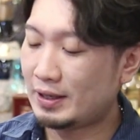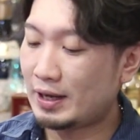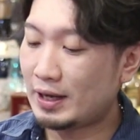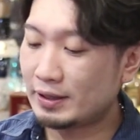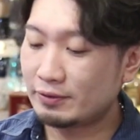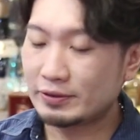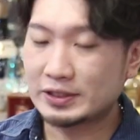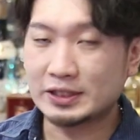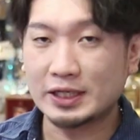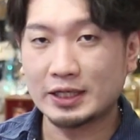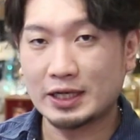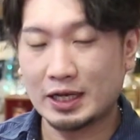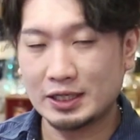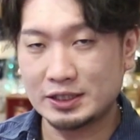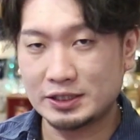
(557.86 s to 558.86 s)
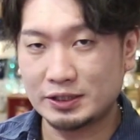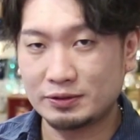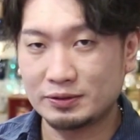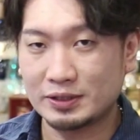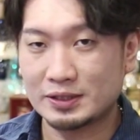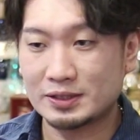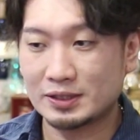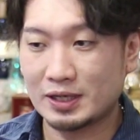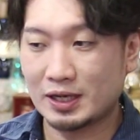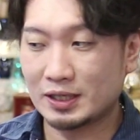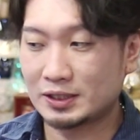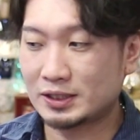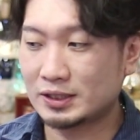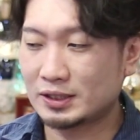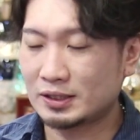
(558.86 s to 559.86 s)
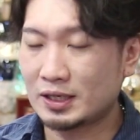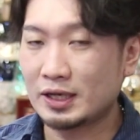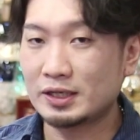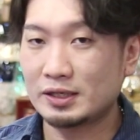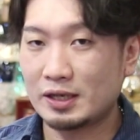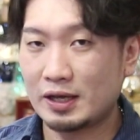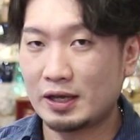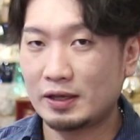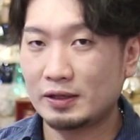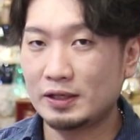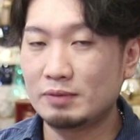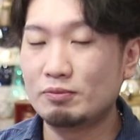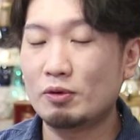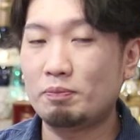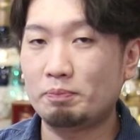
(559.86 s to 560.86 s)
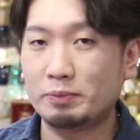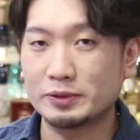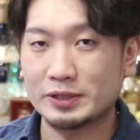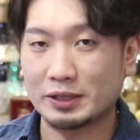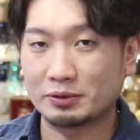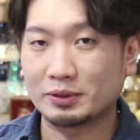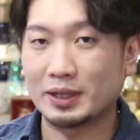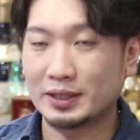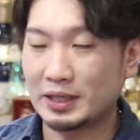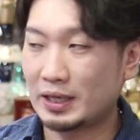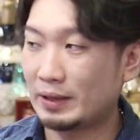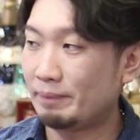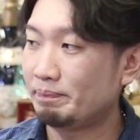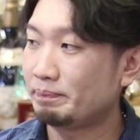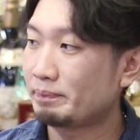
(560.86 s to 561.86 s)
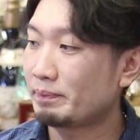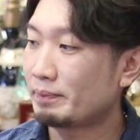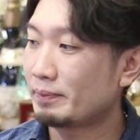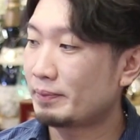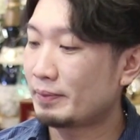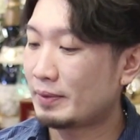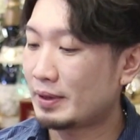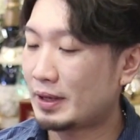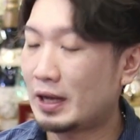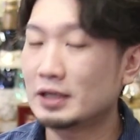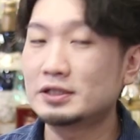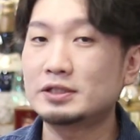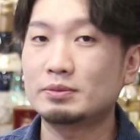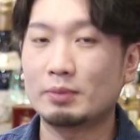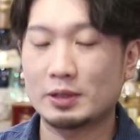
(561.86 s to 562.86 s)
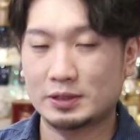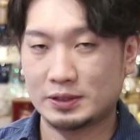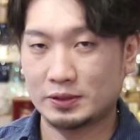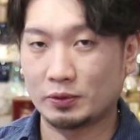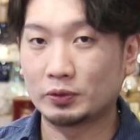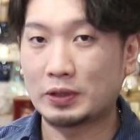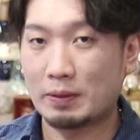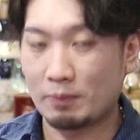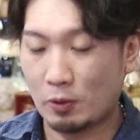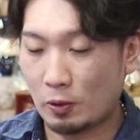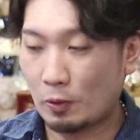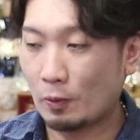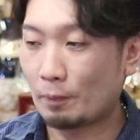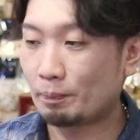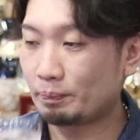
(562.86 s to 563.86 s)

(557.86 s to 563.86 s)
あれはしっかり感じるんですが、しっかりね、芋っぽさとかね、感じます。とても。